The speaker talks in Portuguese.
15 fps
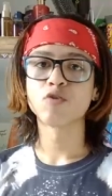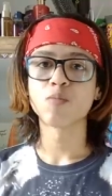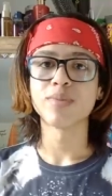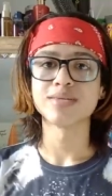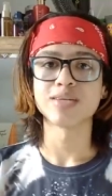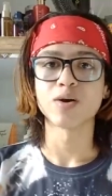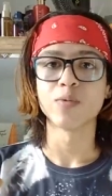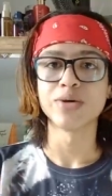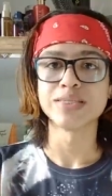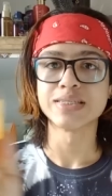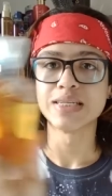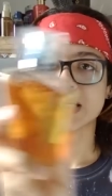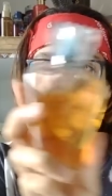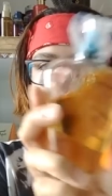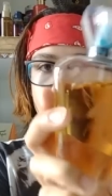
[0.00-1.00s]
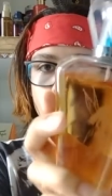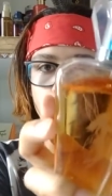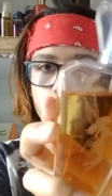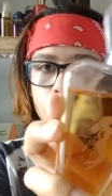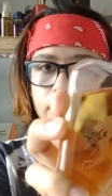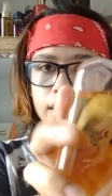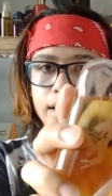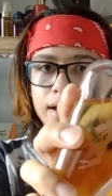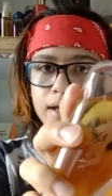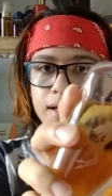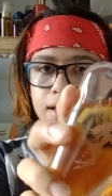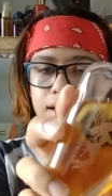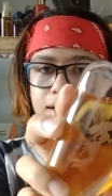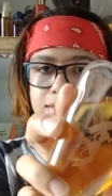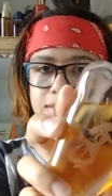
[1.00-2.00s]
vou começar com esse daqui, ó.
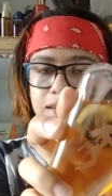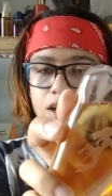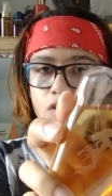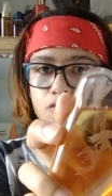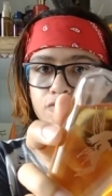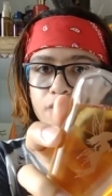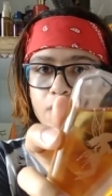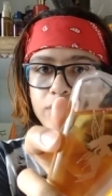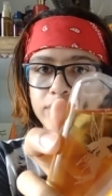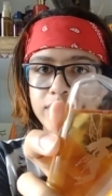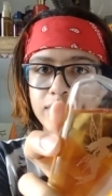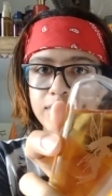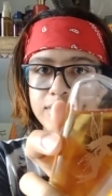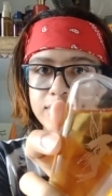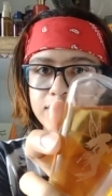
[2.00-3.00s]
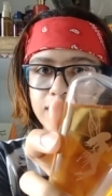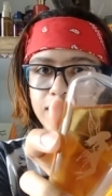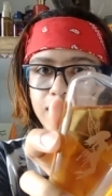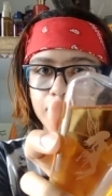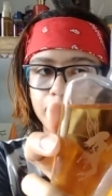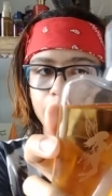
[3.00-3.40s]
Esse daqui é o Fairy Dust, né, da